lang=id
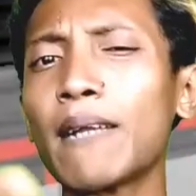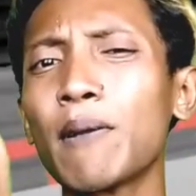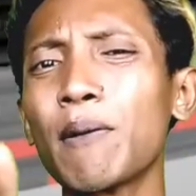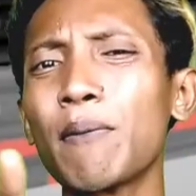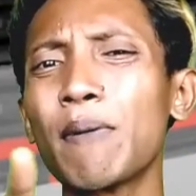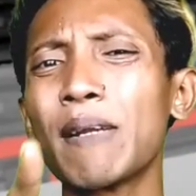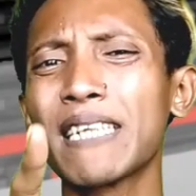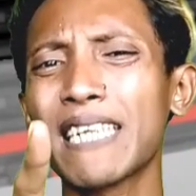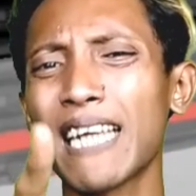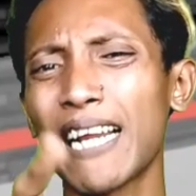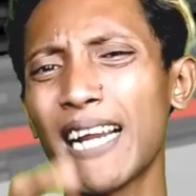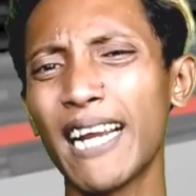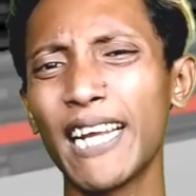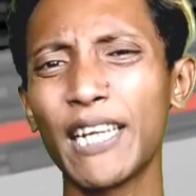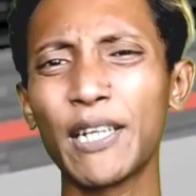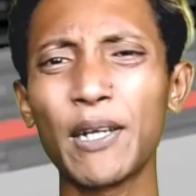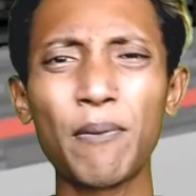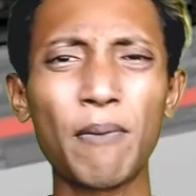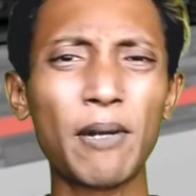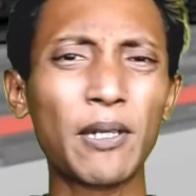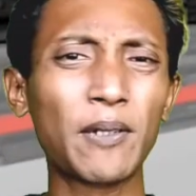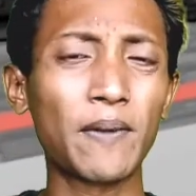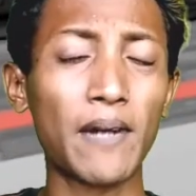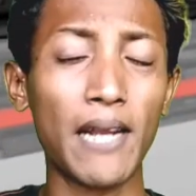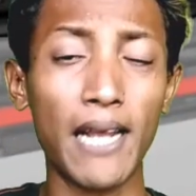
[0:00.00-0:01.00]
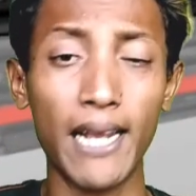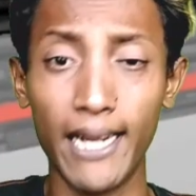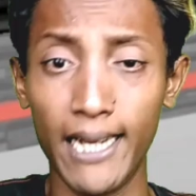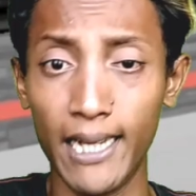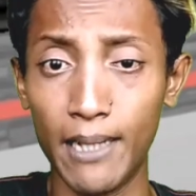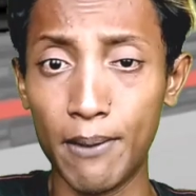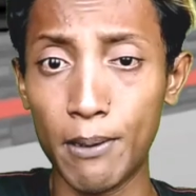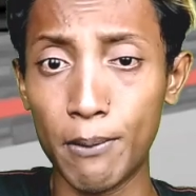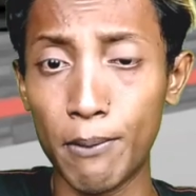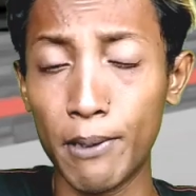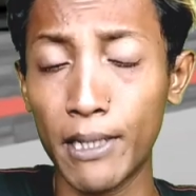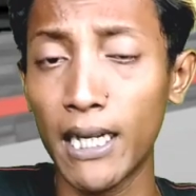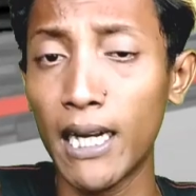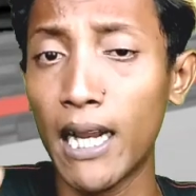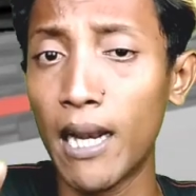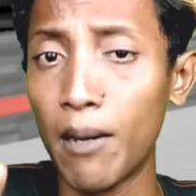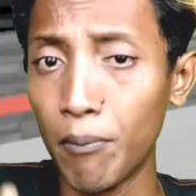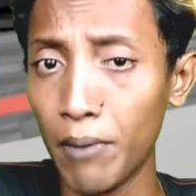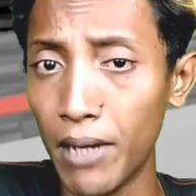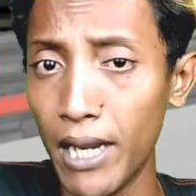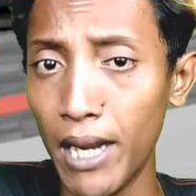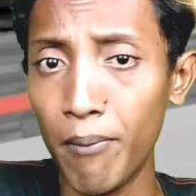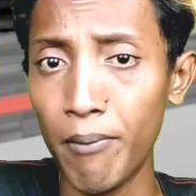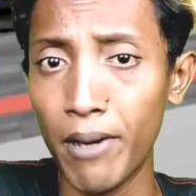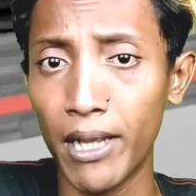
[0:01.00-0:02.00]
teman-teman, sekarang kita udah masuk lagi teman-teman ke
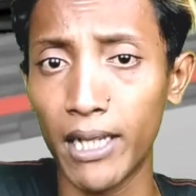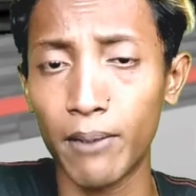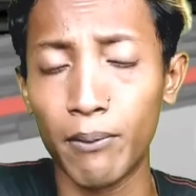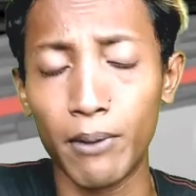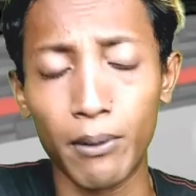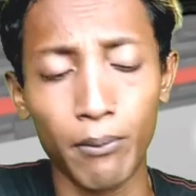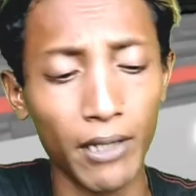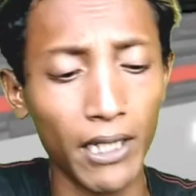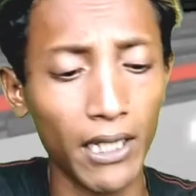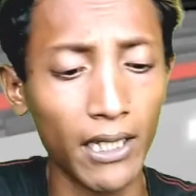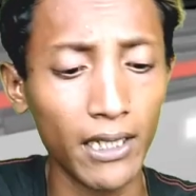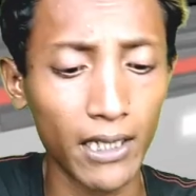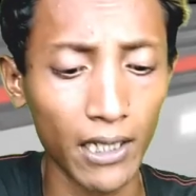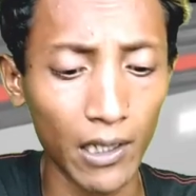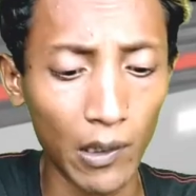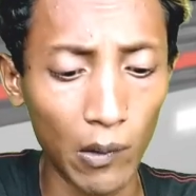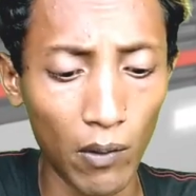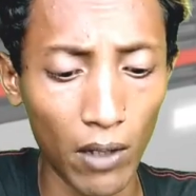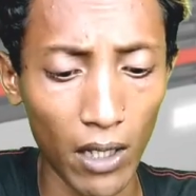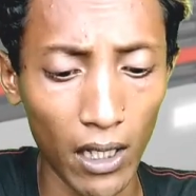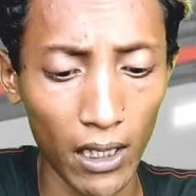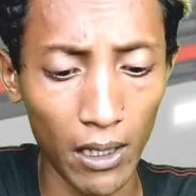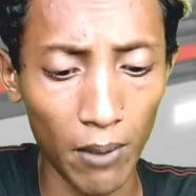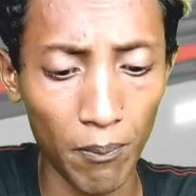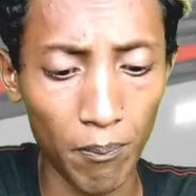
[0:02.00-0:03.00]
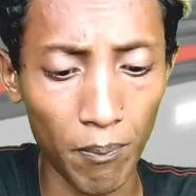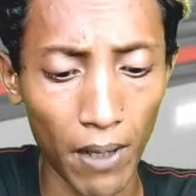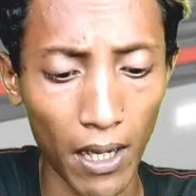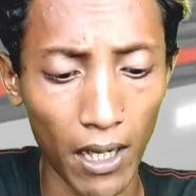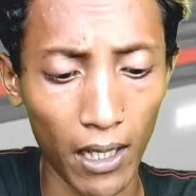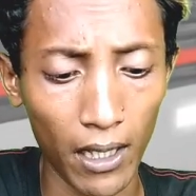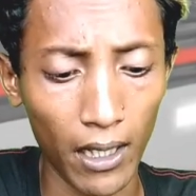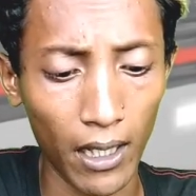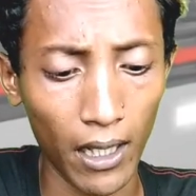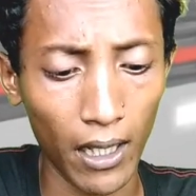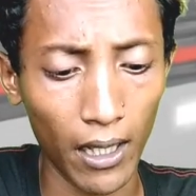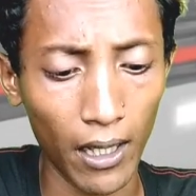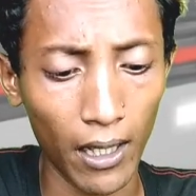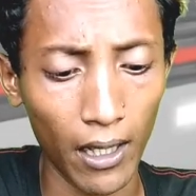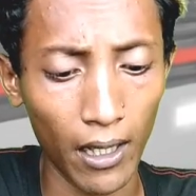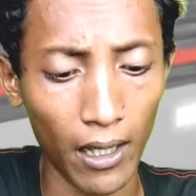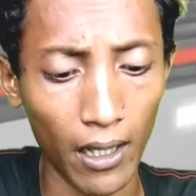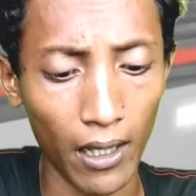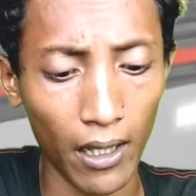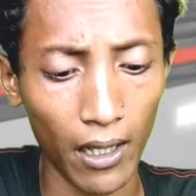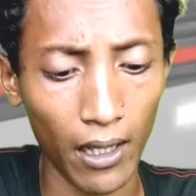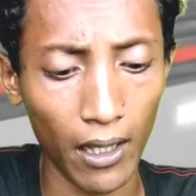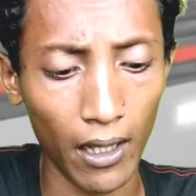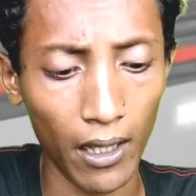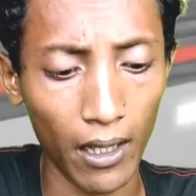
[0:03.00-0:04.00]
dalam game ya teman-temannya di sini gue lagi
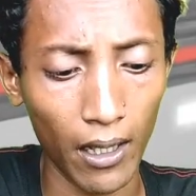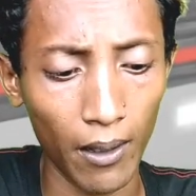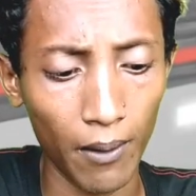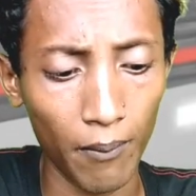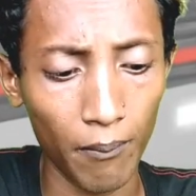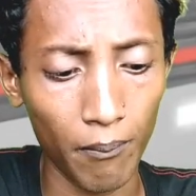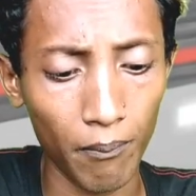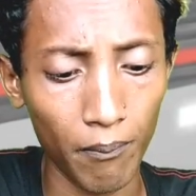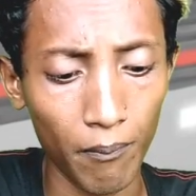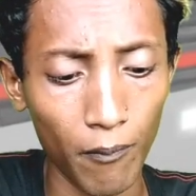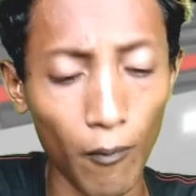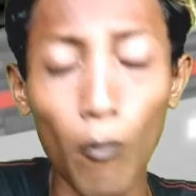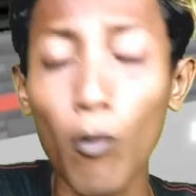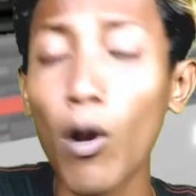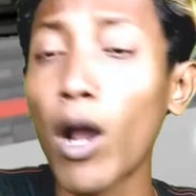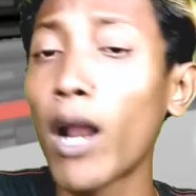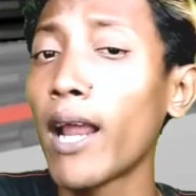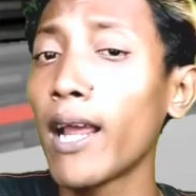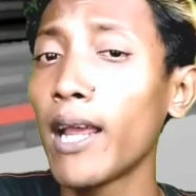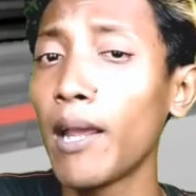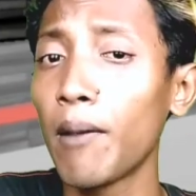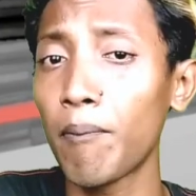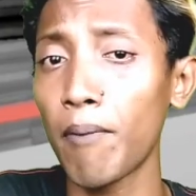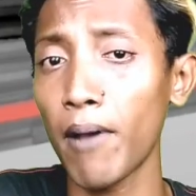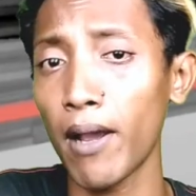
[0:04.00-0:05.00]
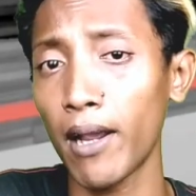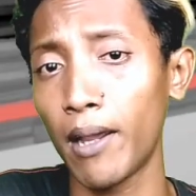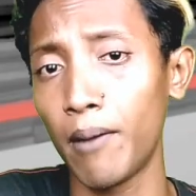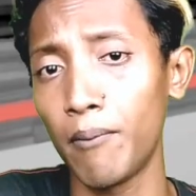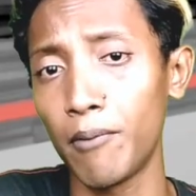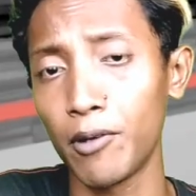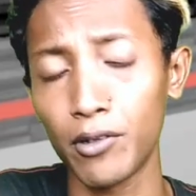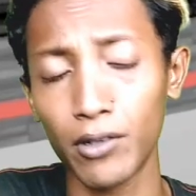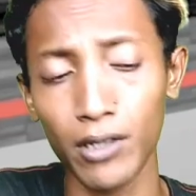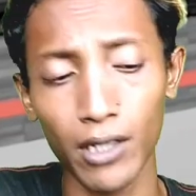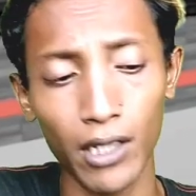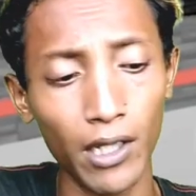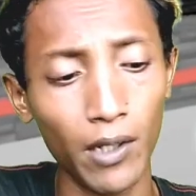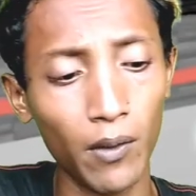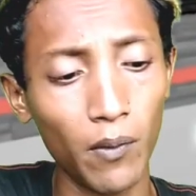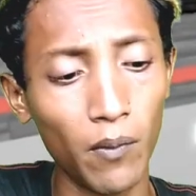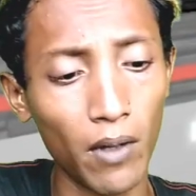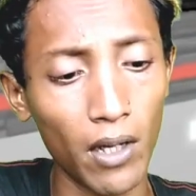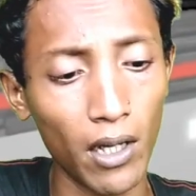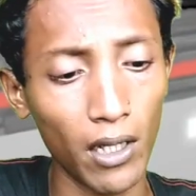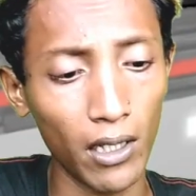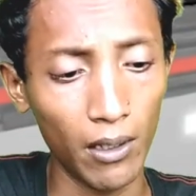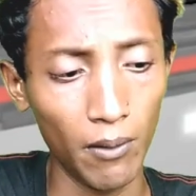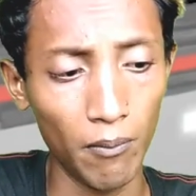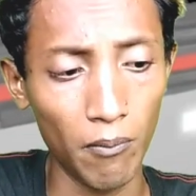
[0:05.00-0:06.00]
pakai bukan lagi pakai, maksudnya ini
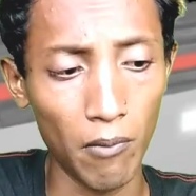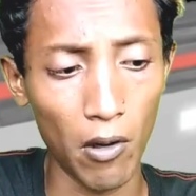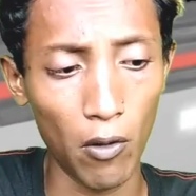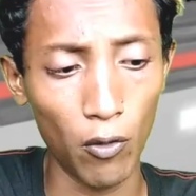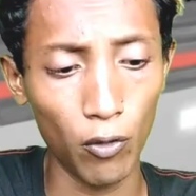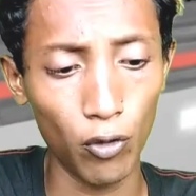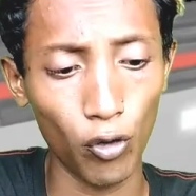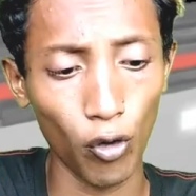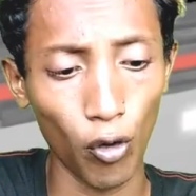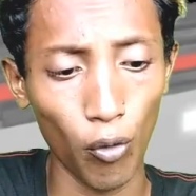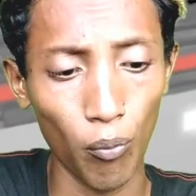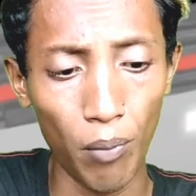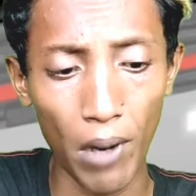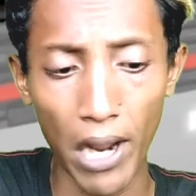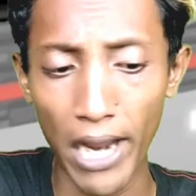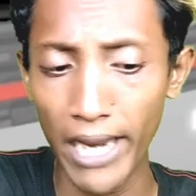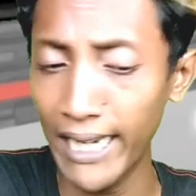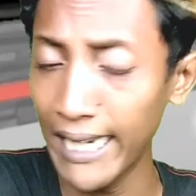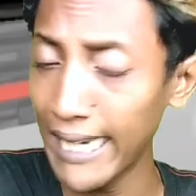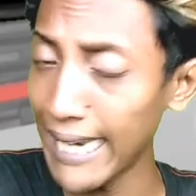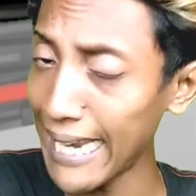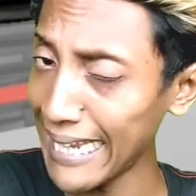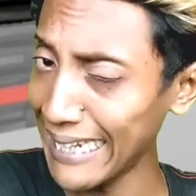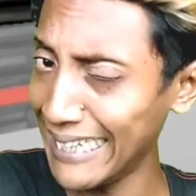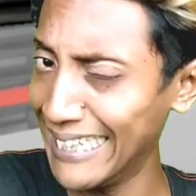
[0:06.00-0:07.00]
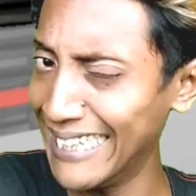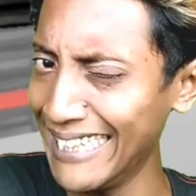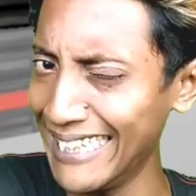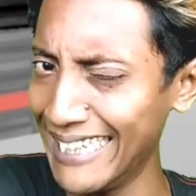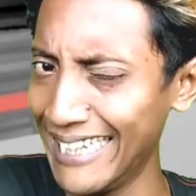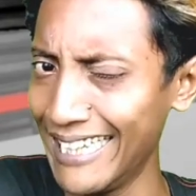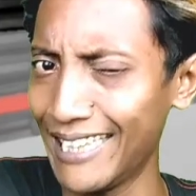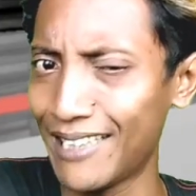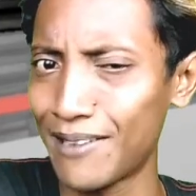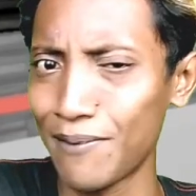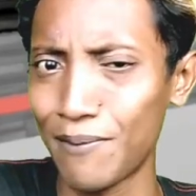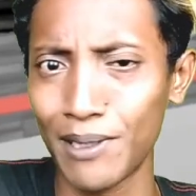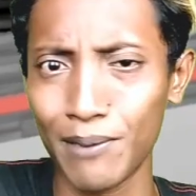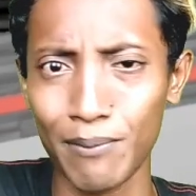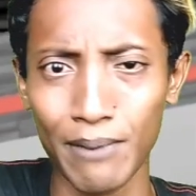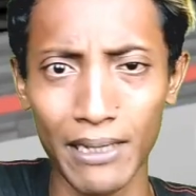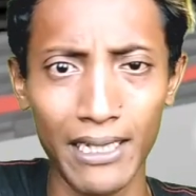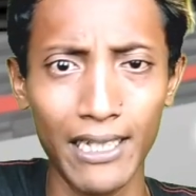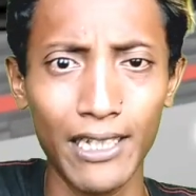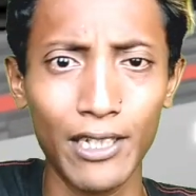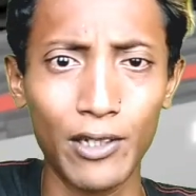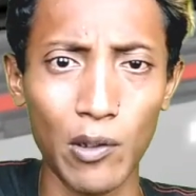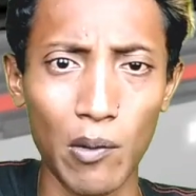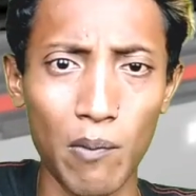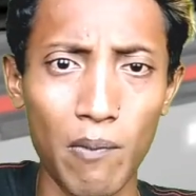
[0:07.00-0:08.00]
gue lagi mau cobain lagi nih teman-teman
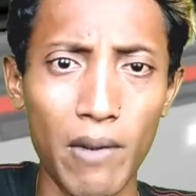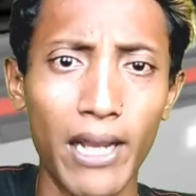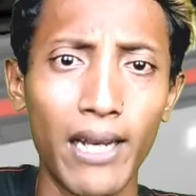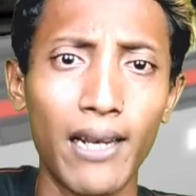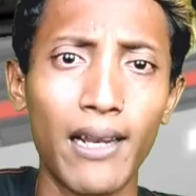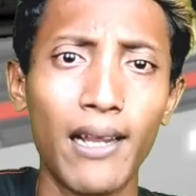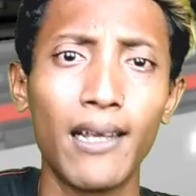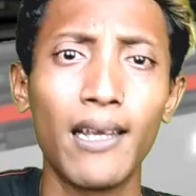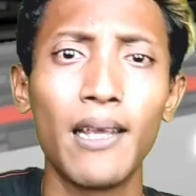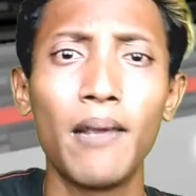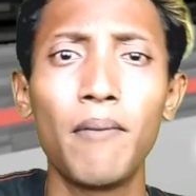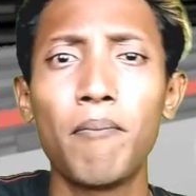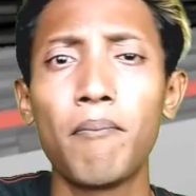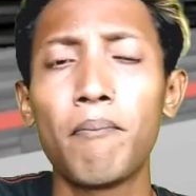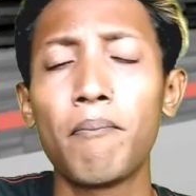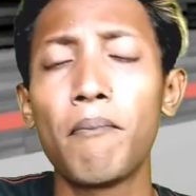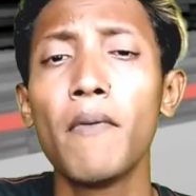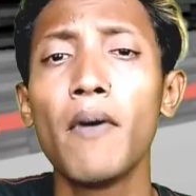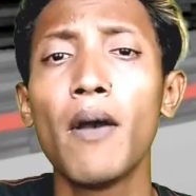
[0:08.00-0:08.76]
ini cobain lagi